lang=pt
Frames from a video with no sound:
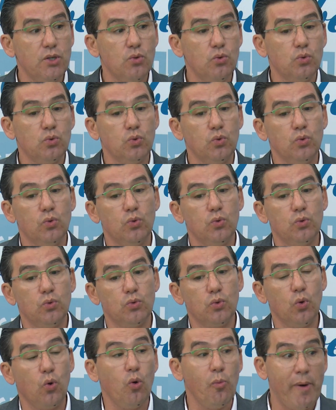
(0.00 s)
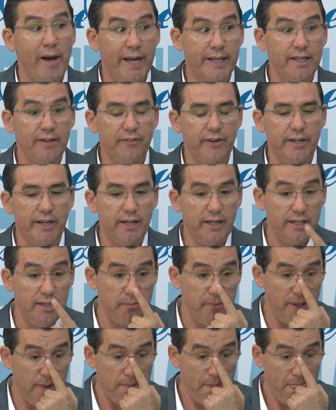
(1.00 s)
no, no, no Rubaiá da Faria
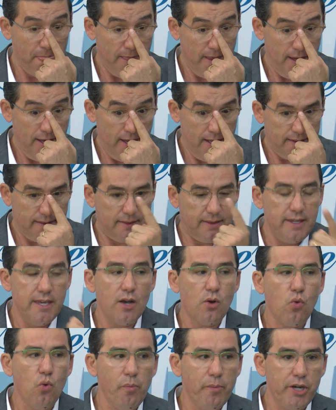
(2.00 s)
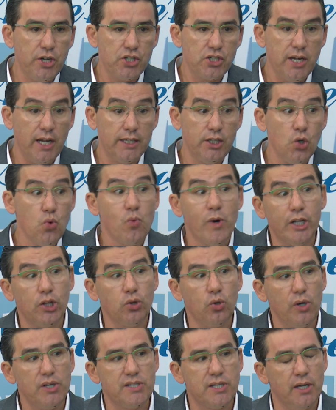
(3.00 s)
Lima, tinha cumins lá de um ano,
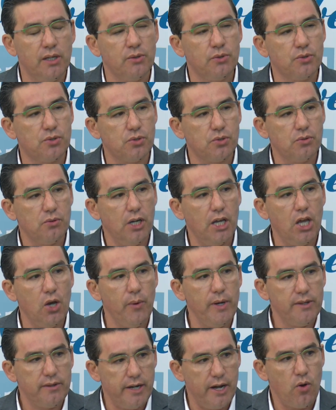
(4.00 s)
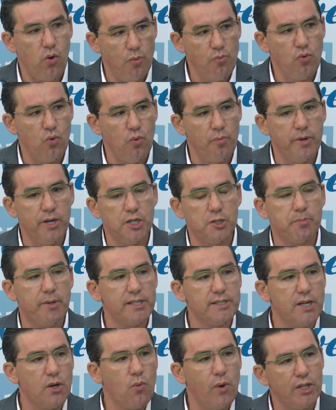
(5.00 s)
dois anos. Eu entrei como cumins,
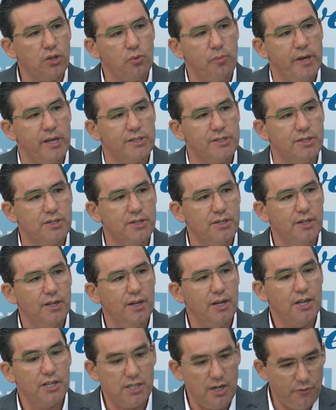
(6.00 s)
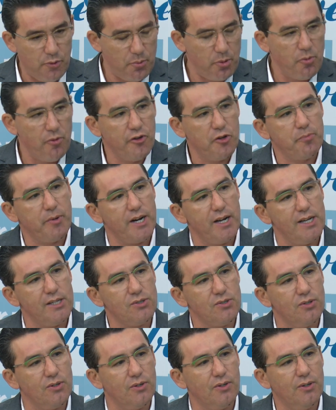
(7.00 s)
passei quatro meses. Já fui promovido para
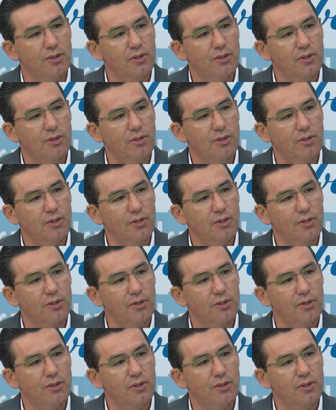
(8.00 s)
garçom.